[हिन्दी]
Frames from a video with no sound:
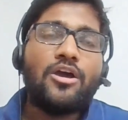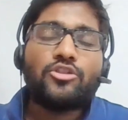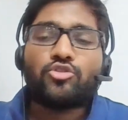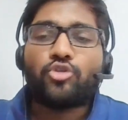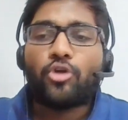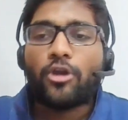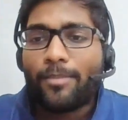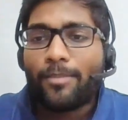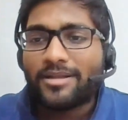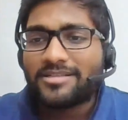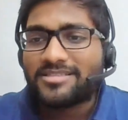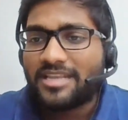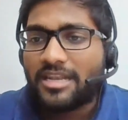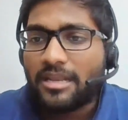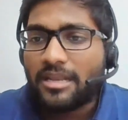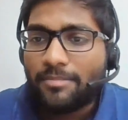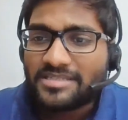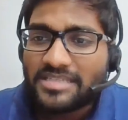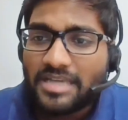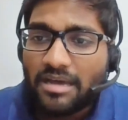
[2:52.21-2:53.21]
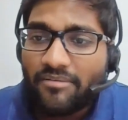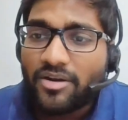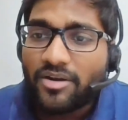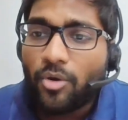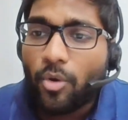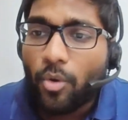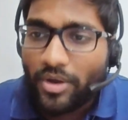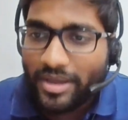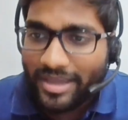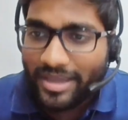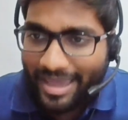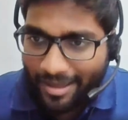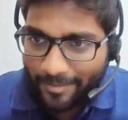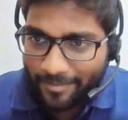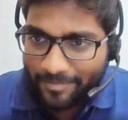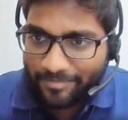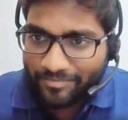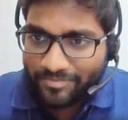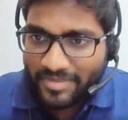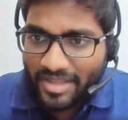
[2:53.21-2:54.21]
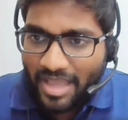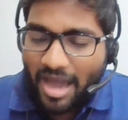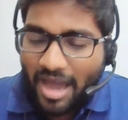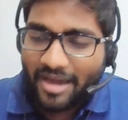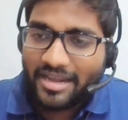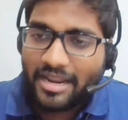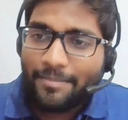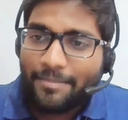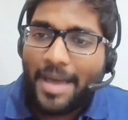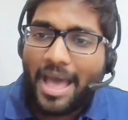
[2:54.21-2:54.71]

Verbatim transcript: थोड़ा बहुत सिलेबस कवर हो गया है अगर आप